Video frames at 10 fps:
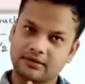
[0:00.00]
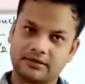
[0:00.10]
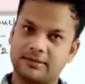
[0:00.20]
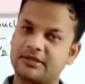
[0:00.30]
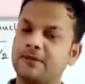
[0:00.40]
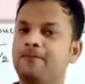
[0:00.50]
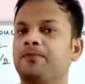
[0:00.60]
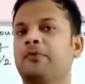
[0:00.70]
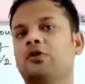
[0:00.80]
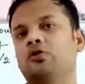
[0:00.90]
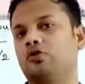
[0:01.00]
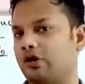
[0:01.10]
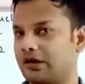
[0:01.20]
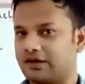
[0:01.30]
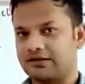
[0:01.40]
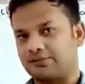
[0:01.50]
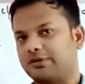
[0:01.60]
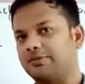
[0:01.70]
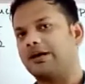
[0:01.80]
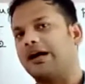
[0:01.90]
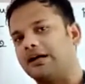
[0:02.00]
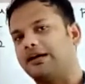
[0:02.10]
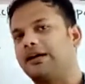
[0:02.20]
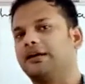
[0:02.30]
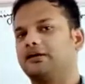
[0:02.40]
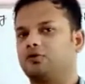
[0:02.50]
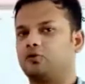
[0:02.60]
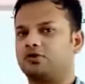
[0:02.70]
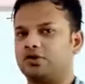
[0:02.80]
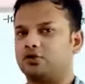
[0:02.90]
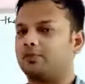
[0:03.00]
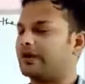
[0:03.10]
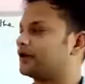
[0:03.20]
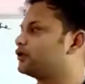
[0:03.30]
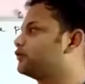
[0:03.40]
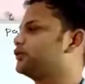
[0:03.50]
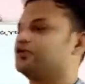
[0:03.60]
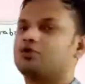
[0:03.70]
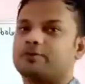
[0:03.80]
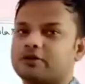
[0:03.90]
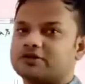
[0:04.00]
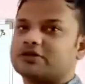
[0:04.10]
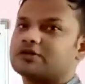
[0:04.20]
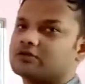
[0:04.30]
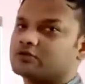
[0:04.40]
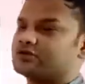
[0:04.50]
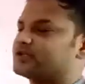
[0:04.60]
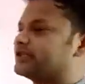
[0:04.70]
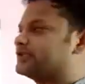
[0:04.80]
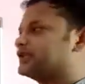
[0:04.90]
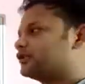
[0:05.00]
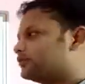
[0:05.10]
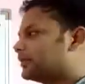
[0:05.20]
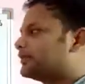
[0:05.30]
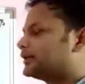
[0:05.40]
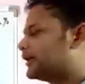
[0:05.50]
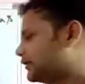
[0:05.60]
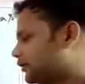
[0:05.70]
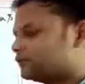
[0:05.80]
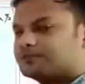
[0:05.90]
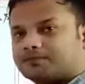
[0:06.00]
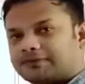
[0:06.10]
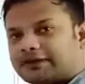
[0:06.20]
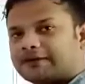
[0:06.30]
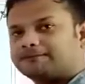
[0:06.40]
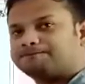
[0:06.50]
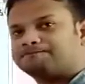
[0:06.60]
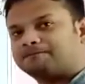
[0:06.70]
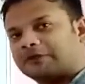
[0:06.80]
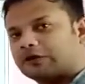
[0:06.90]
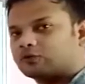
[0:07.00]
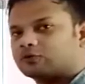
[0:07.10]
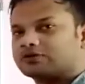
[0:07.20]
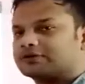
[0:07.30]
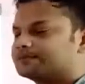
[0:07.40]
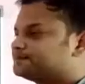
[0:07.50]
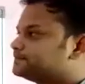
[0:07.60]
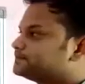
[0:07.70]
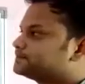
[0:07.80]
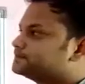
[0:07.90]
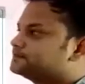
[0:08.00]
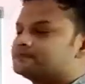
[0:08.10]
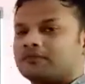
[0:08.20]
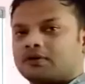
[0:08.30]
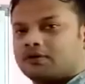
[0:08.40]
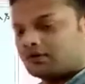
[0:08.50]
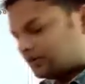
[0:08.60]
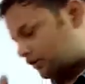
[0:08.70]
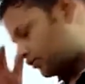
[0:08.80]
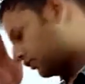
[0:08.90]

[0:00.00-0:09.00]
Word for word: समझ गया तो अगर समझ में आ गया है खुद से हो पाएगा तो वीडियो को पॉज कीजिए और खुद से कीजिए नहीं तो मैं बता ही रहा हूँ ठीक है करो खुद से तो